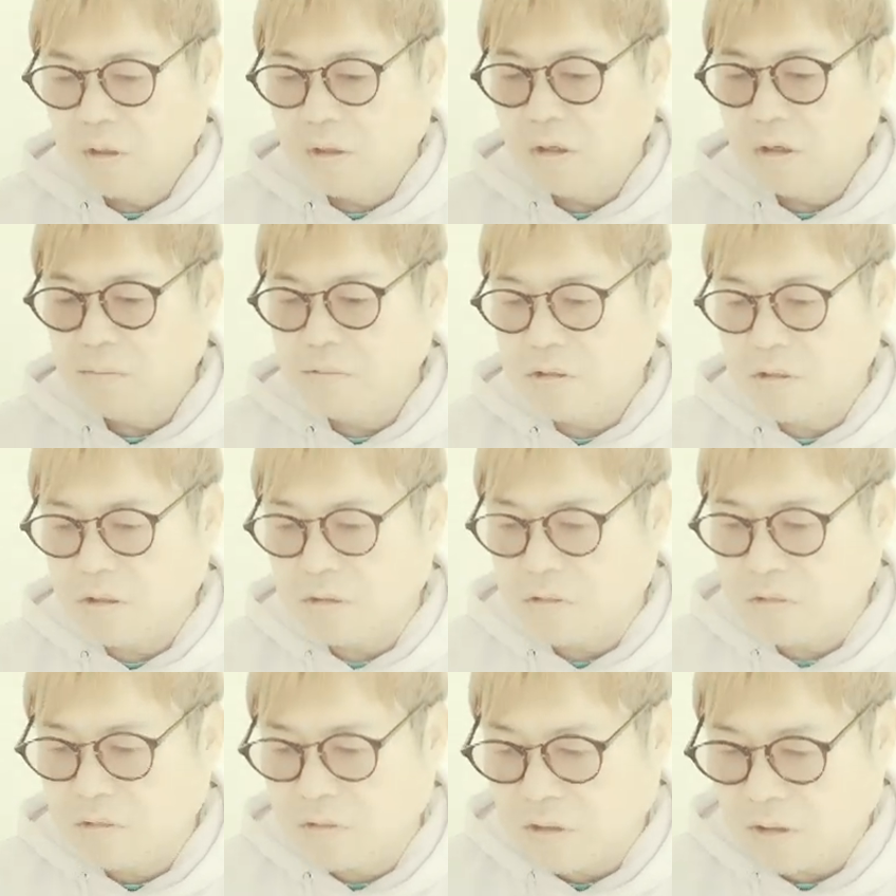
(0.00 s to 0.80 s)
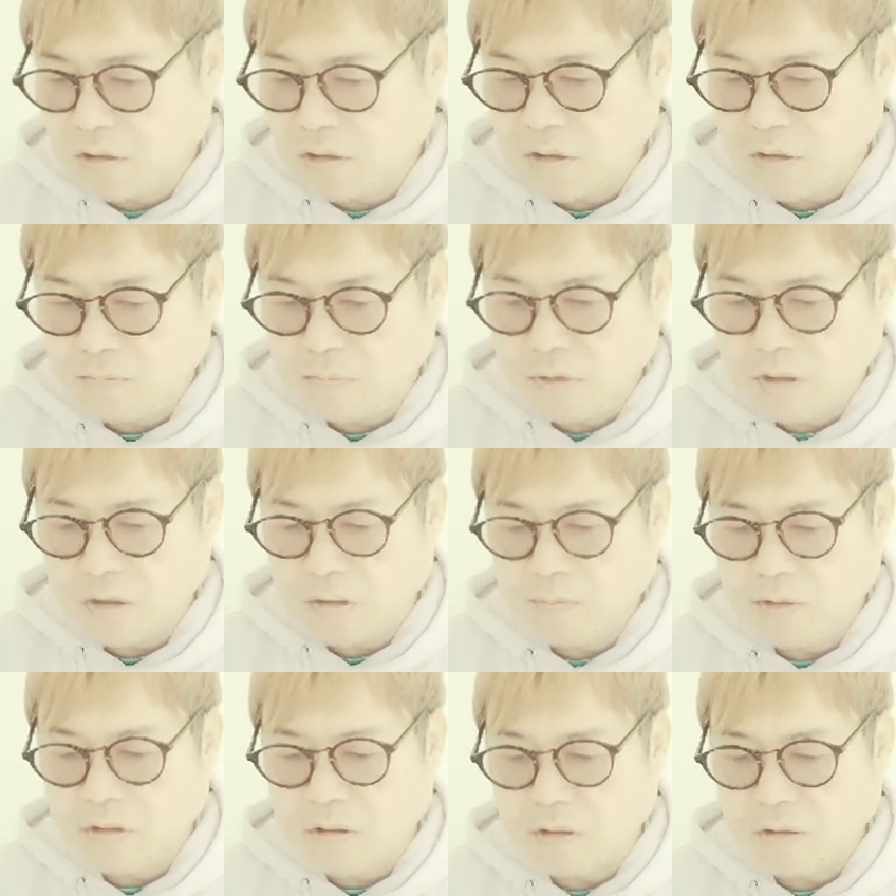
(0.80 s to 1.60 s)
みなみちゃん素敵。み
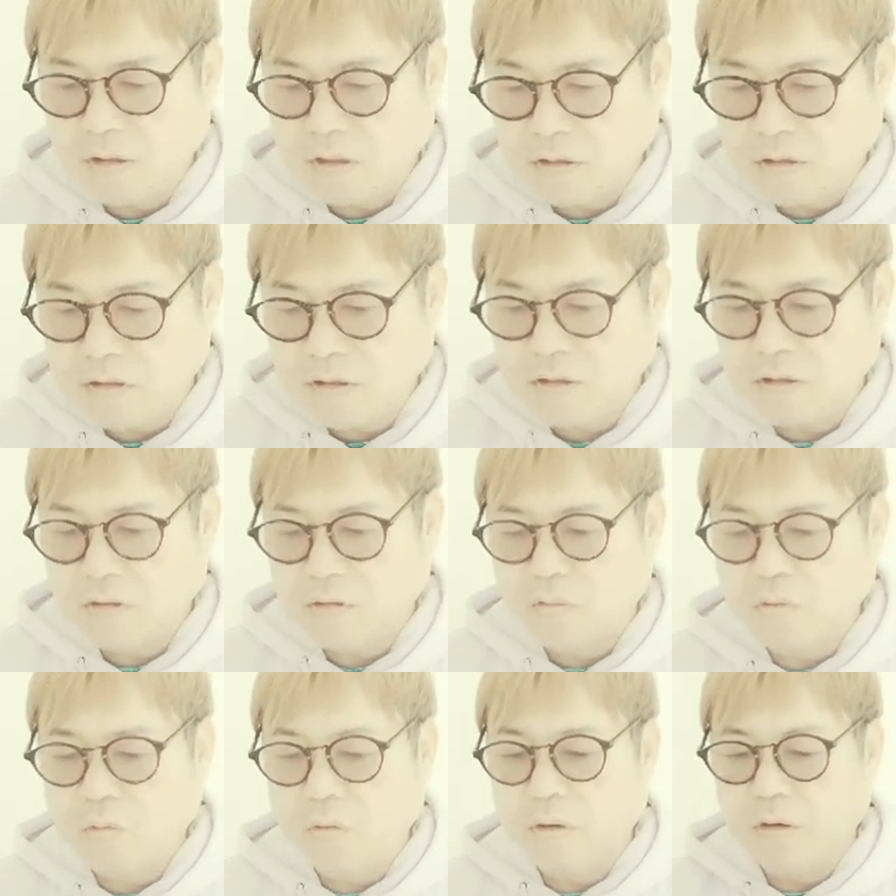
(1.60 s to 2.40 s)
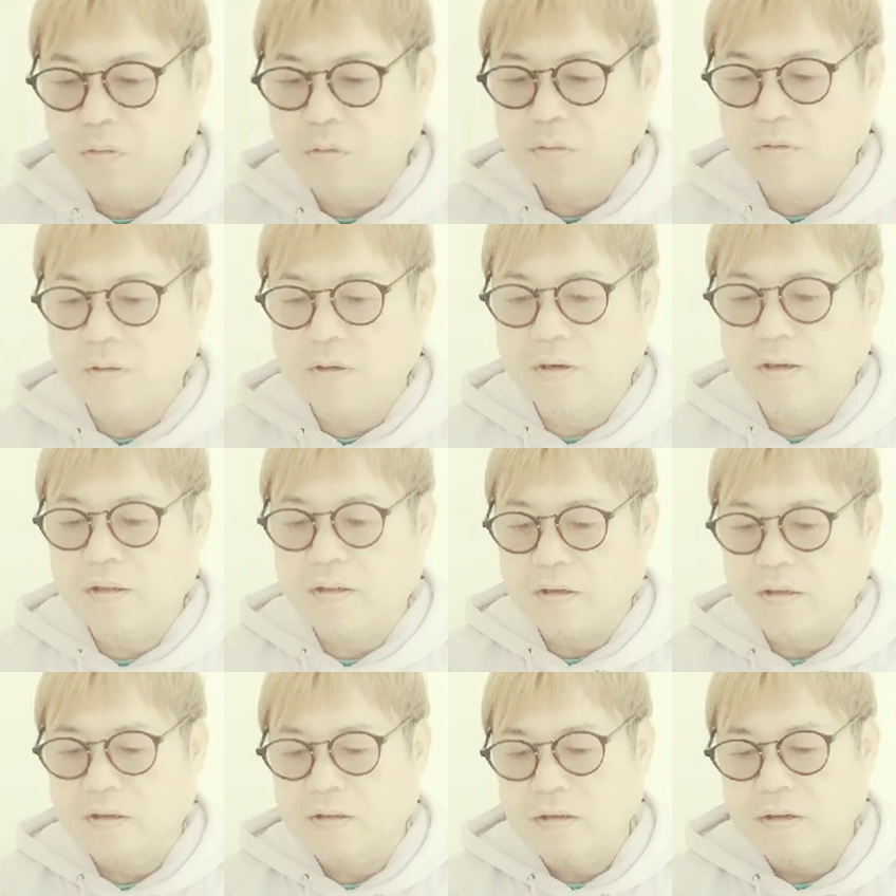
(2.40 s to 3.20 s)
なみちゃん優しいなどの声が寄せられ
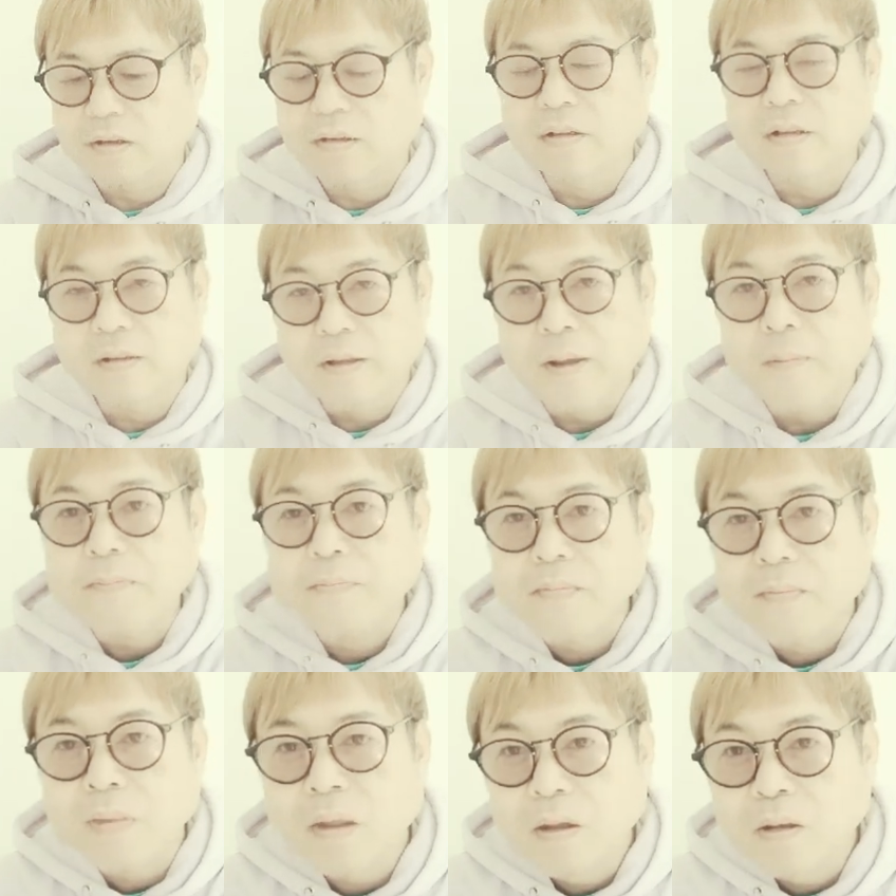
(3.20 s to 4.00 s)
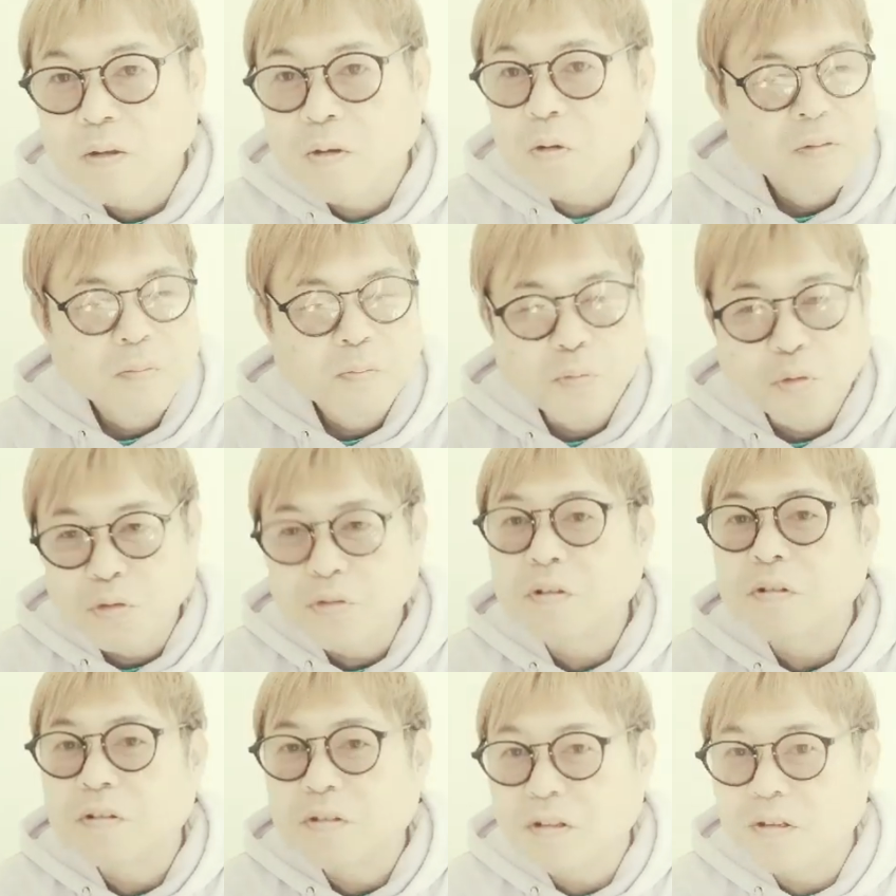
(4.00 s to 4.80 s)
たってなってて、
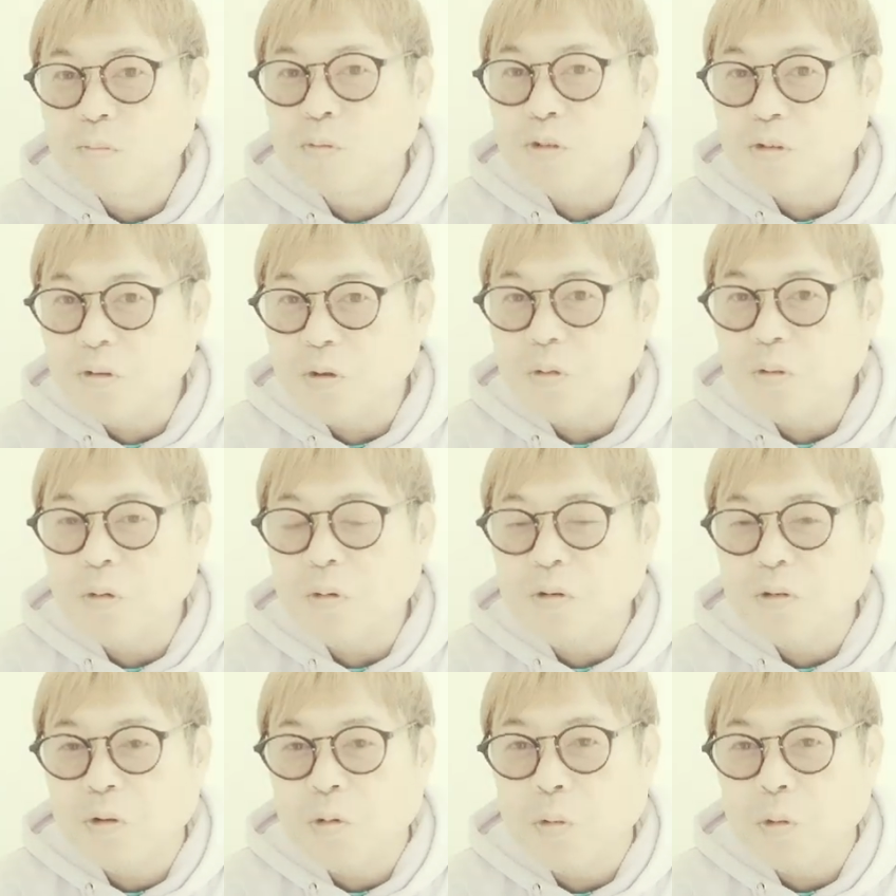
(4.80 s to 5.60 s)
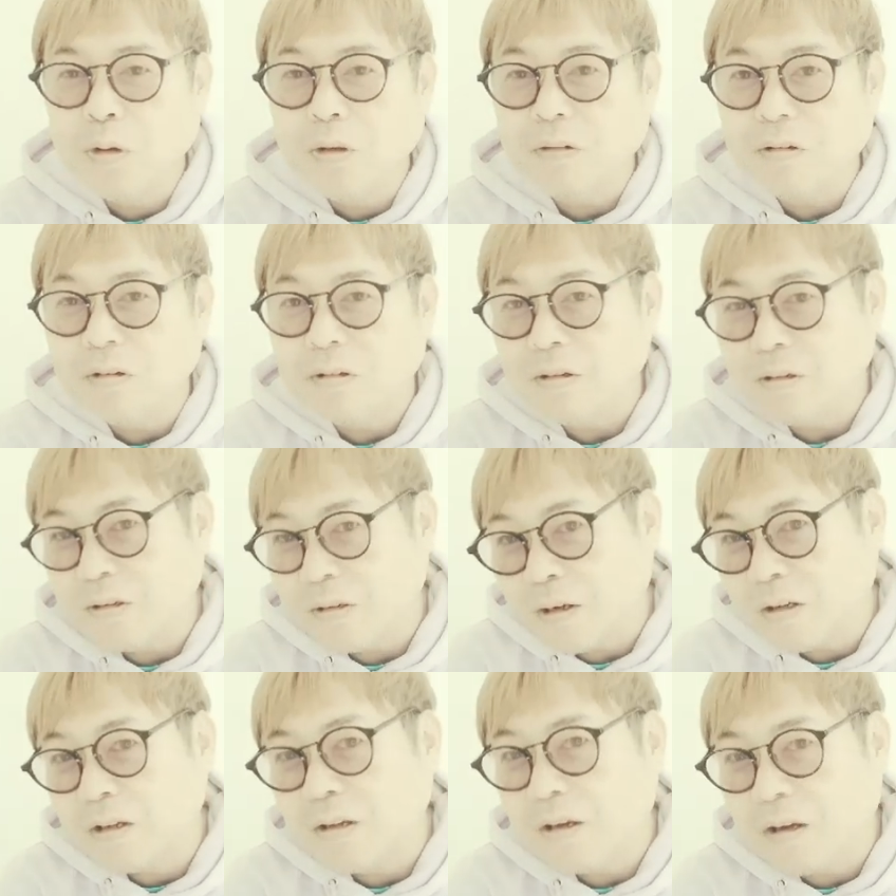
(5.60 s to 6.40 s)
僕、事務所の教
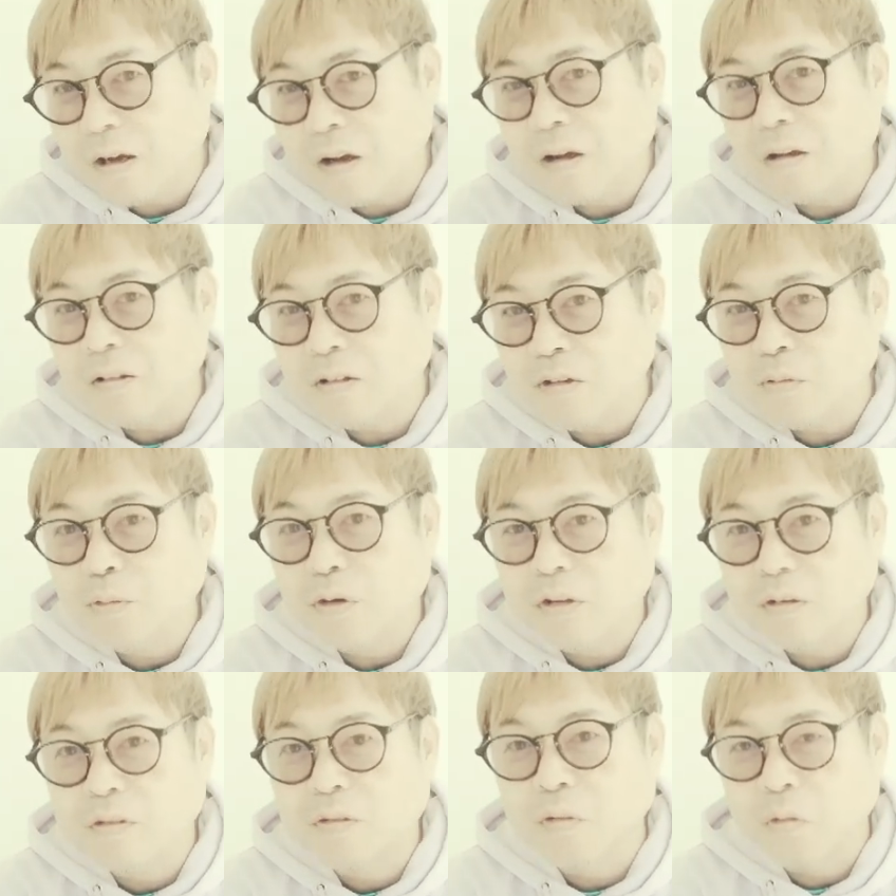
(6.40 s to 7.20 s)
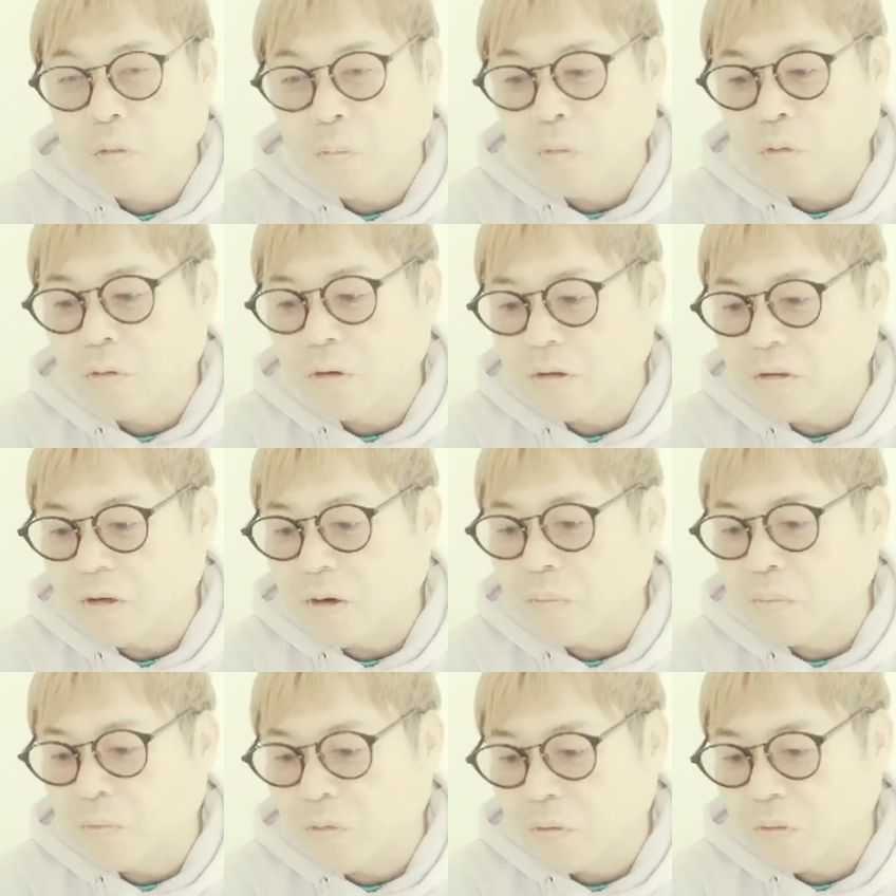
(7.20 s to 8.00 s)
育な気がしますよ、モネ
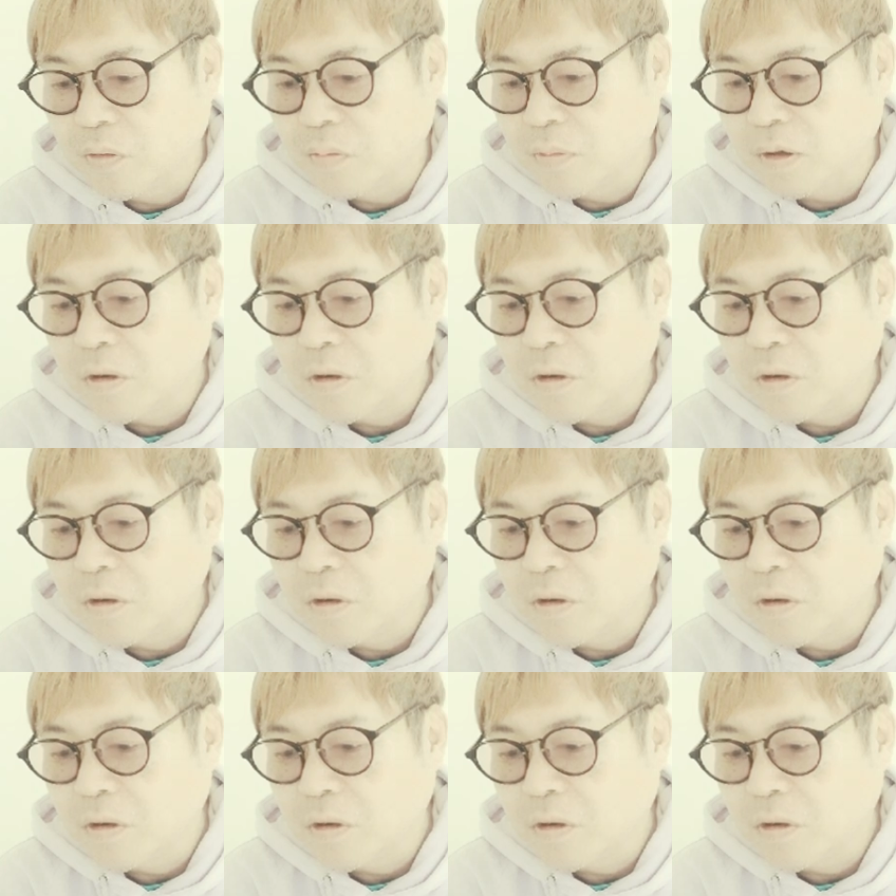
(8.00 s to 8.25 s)
ちゃんも。